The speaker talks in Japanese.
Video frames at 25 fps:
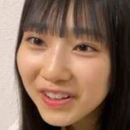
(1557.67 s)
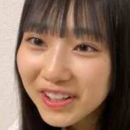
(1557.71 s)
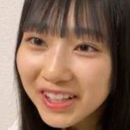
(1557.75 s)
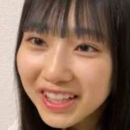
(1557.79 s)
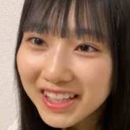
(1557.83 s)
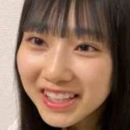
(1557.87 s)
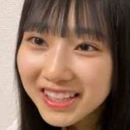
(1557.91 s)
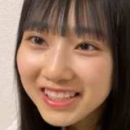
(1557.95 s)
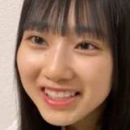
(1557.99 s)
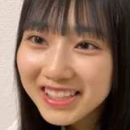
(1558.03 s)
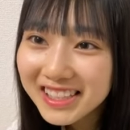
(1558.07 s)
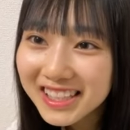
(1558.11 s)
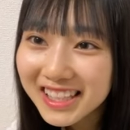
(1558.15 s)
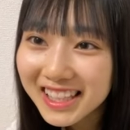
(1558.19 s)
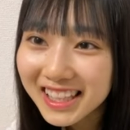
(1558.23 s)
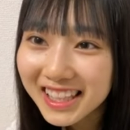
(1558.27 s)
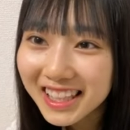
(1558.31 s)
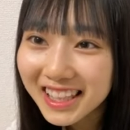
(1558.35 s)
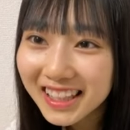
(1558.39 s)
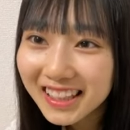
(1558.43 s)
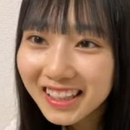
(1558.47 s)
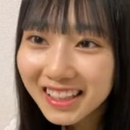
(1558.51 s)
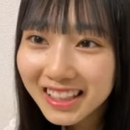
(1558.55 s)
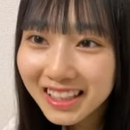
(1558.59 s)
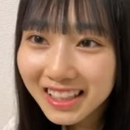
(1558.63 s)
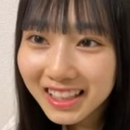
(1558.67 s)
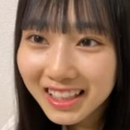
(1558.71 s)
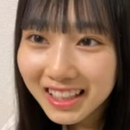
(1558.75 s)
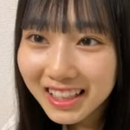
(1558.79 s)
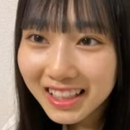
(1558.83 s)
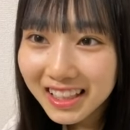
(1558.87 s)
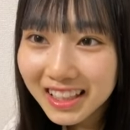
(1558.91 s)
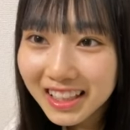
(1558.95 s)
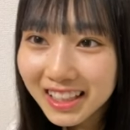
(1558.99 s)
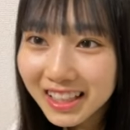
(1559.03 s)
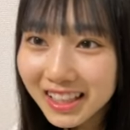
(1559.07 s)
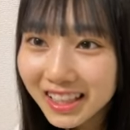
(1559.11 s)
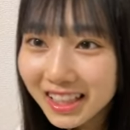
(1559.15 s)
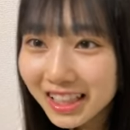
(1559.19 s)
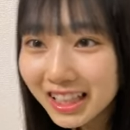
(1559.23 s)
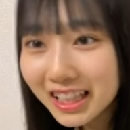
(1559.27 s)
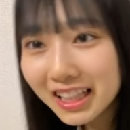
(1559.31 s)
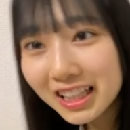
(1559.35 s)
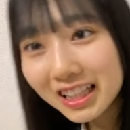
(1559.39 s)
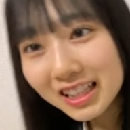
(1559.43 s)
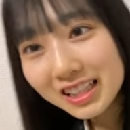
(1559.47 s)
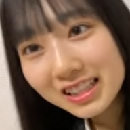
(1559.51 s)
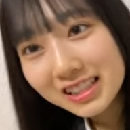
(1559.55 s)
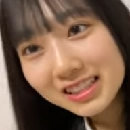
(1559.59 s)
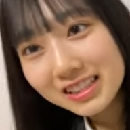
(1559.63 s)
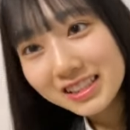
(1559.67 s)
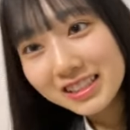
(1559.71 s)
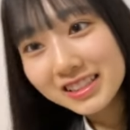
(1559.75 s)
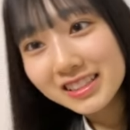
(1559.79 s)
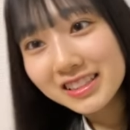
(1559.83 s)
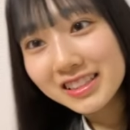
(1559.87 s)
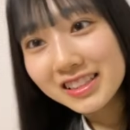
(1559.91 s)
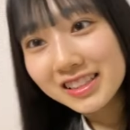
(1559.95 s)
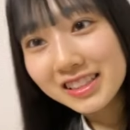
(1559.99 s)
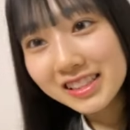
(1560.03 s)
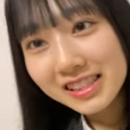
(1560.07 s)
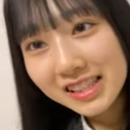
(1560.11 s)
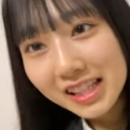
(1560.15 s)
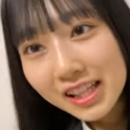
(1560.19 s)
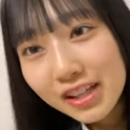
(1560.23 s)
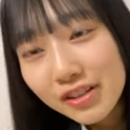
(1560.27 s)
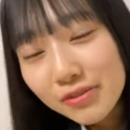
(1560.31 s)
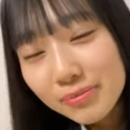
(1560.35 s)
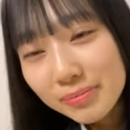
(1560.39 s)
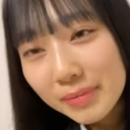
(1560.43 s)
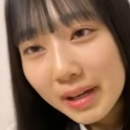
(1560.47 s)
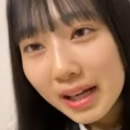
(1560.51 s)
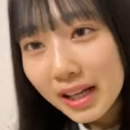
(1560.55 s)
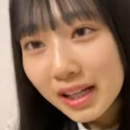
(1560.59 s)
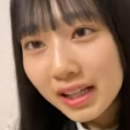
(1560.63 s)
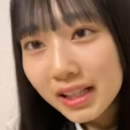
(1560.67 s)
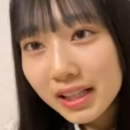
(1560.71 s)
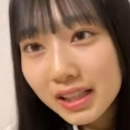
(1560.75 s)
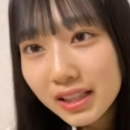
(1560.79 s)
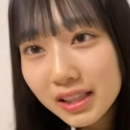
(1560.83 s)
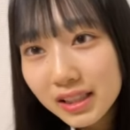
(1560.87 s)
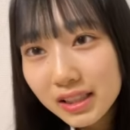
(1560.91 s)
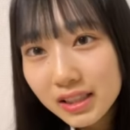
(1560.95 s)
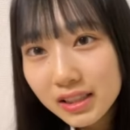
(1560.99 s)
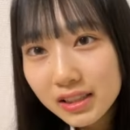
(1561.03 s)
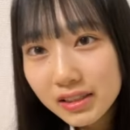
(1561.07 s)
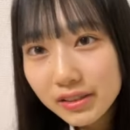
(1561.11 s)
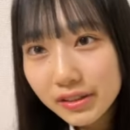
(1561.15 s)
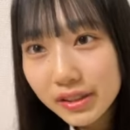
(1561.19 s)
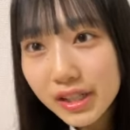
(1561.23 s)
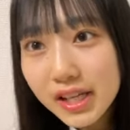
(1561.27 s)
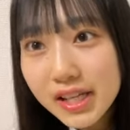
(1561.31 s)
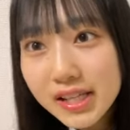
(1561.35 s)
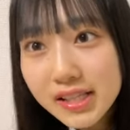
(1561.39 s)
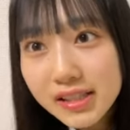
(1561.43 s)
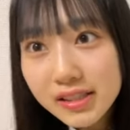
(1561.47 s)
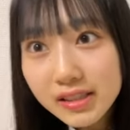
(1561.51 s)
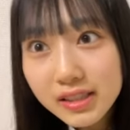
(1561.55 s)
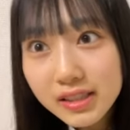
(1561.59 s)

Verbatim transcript: 思いますけどそうですねまあとりあえ